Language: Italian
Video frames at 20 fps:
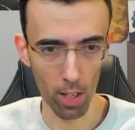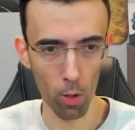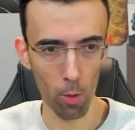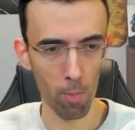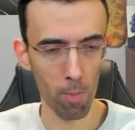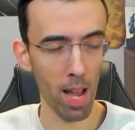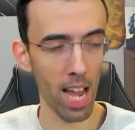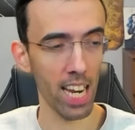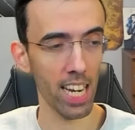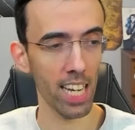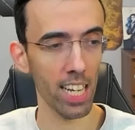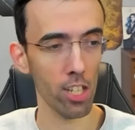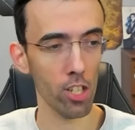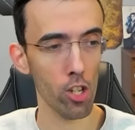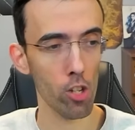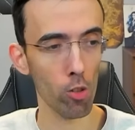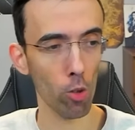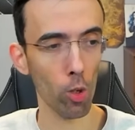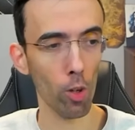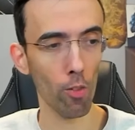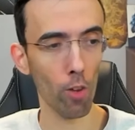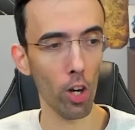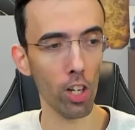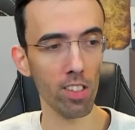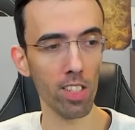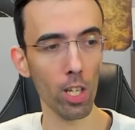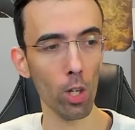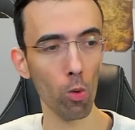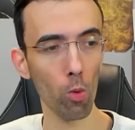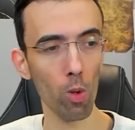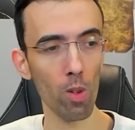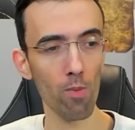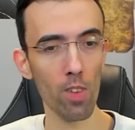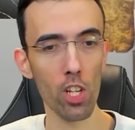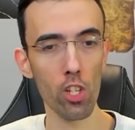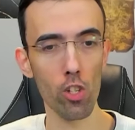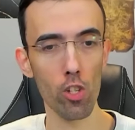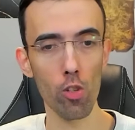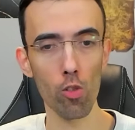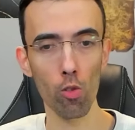Bene, ci sono volte in cui
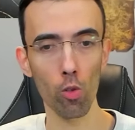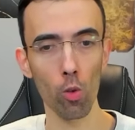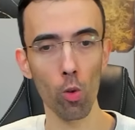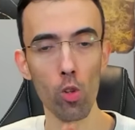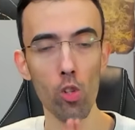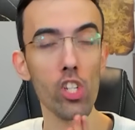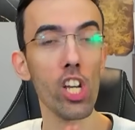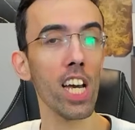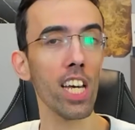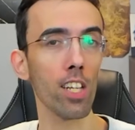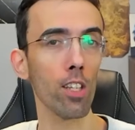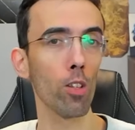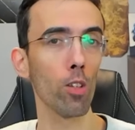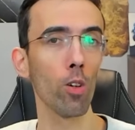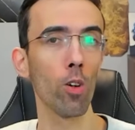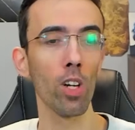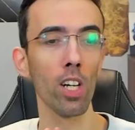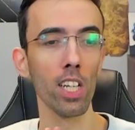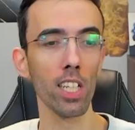invece io sono certo